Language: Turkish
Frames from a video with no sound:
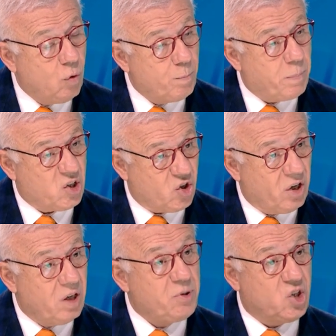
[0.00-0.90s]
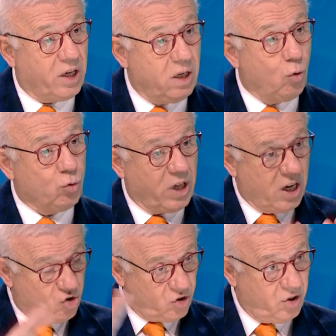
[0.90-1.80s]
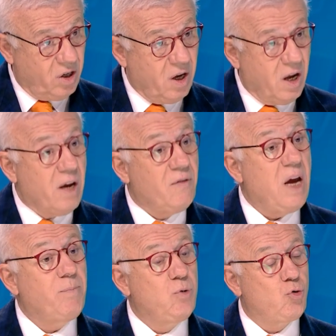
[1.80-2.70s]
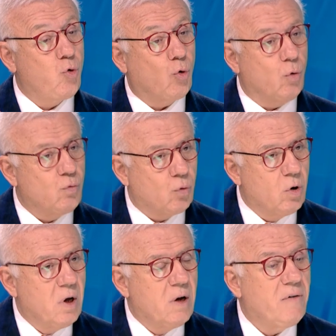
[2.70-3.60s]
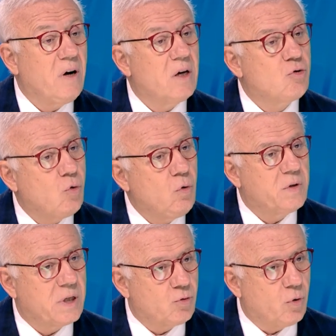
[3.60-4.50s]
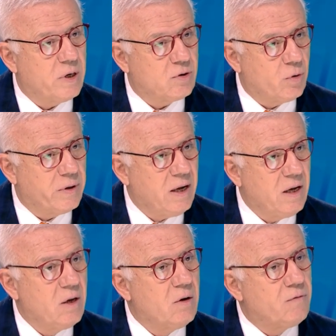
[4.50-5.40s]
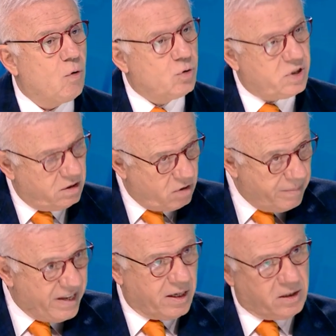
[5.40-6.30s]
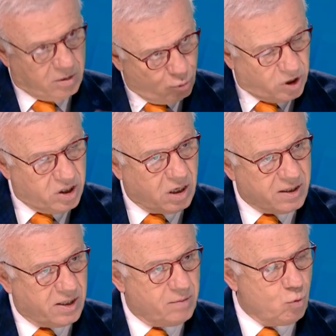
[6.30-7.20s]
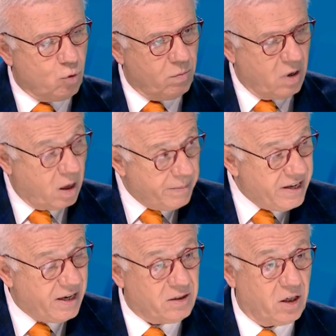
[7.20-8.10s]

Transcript: başarılı bir şekilde ortaya çıktı ve hepimiz çok övdük. Fakat çok kısa sonra sonra Fox TV Amerika'daki buradakini kastetmiyorum. Hı hı. Amerika'daki